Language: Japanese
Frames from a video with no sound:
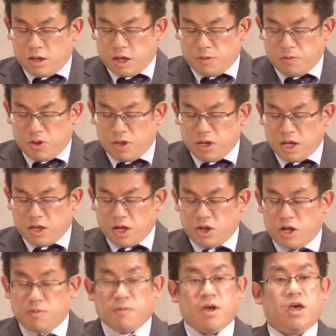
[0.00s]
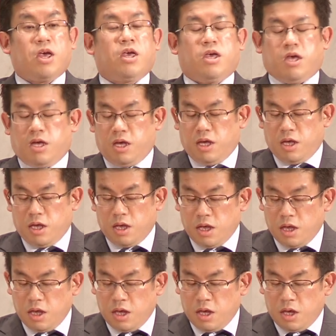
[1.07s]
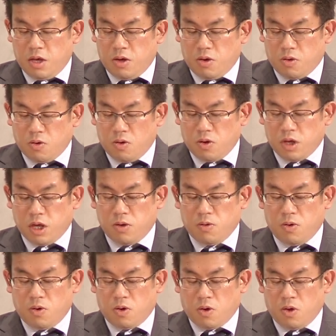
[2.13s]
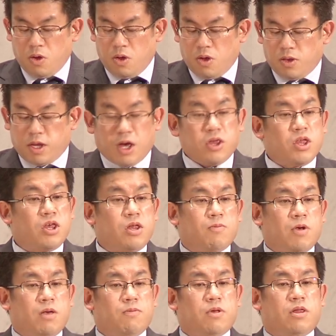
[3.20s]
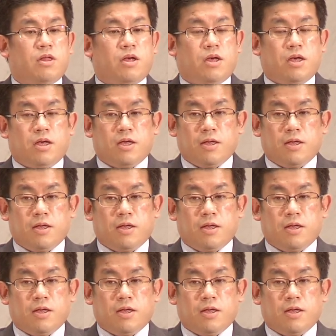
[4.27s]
積みすぎてしまい不良品を出してしまいました